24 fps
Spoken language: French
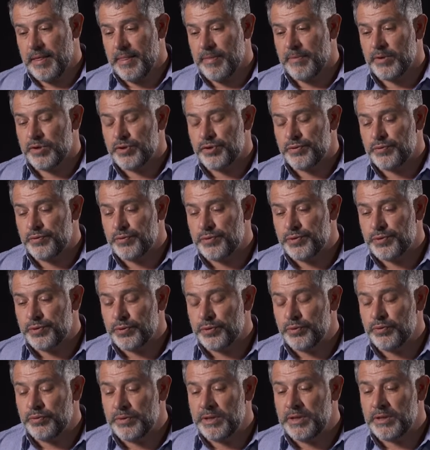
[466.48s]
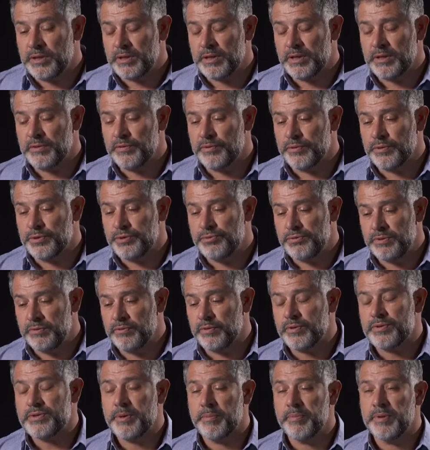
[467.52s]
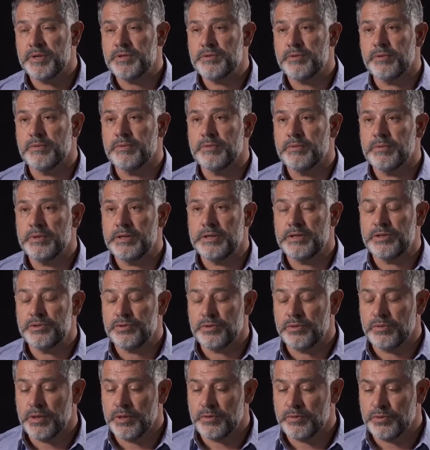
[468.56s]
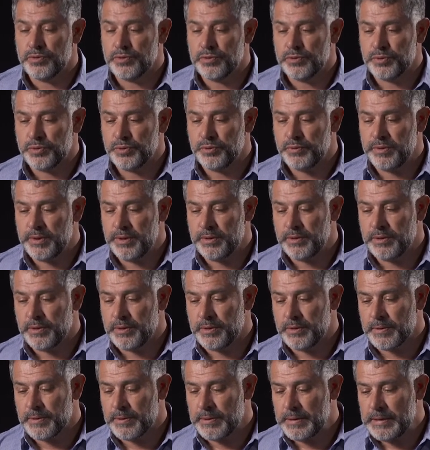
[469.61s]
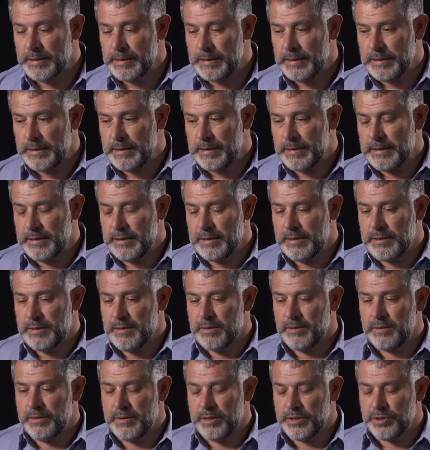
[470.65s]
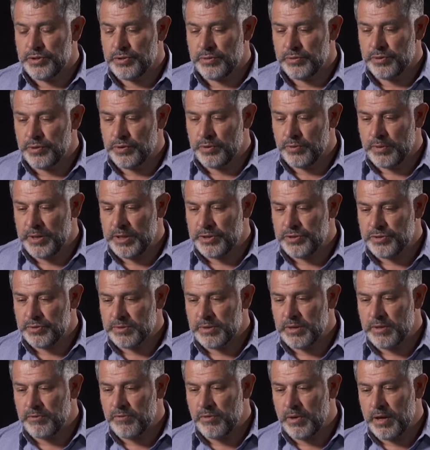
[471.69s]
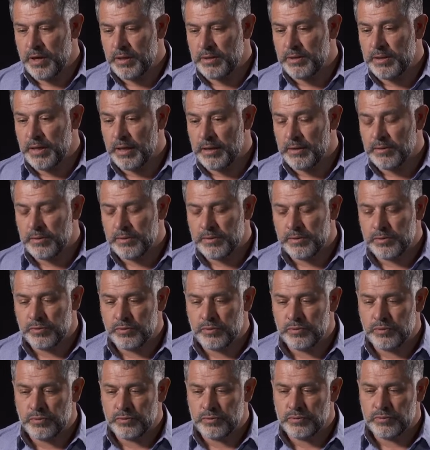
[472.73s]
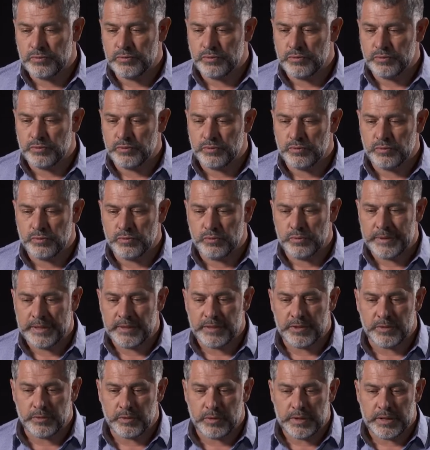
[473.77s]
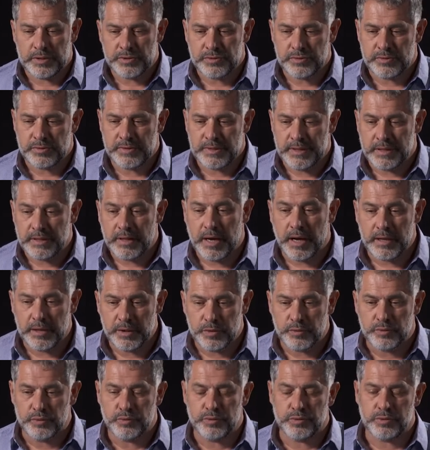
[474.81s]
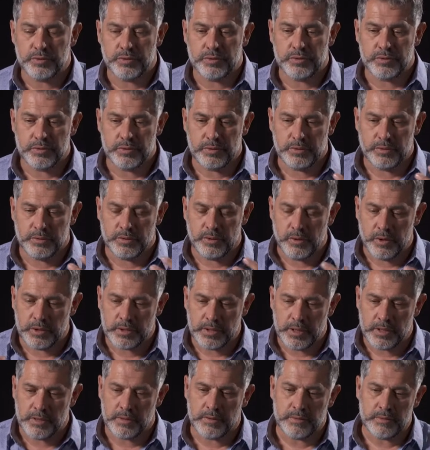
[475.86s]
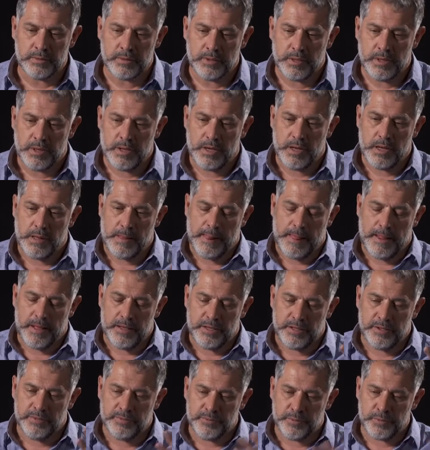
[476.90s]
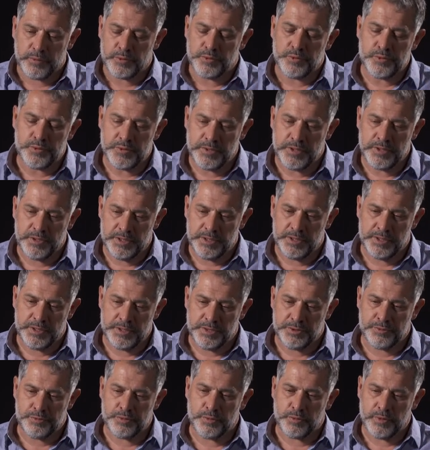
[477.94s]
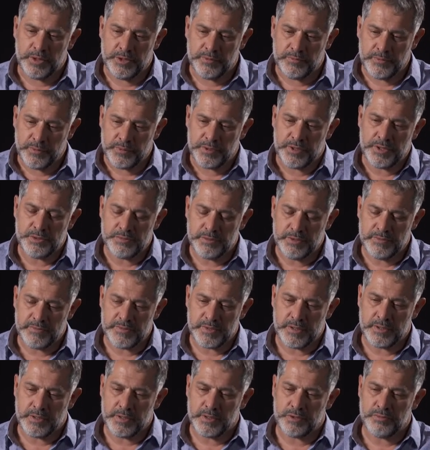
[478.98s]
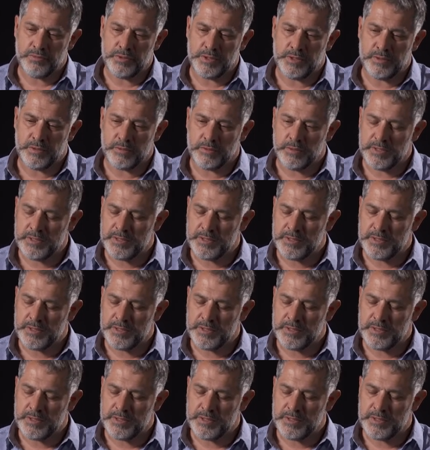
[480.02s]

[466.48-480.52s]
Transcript: Moi, je veux surtout dire qu'il faut suivre sa passion. Et je crois qu'aujourd'hui, euh, les gens qui ont la chance d'avoir un talent ou, qui ont la chance d'être à l'écoute de leur talent, il faut qu'il il, faut suive cette intuition.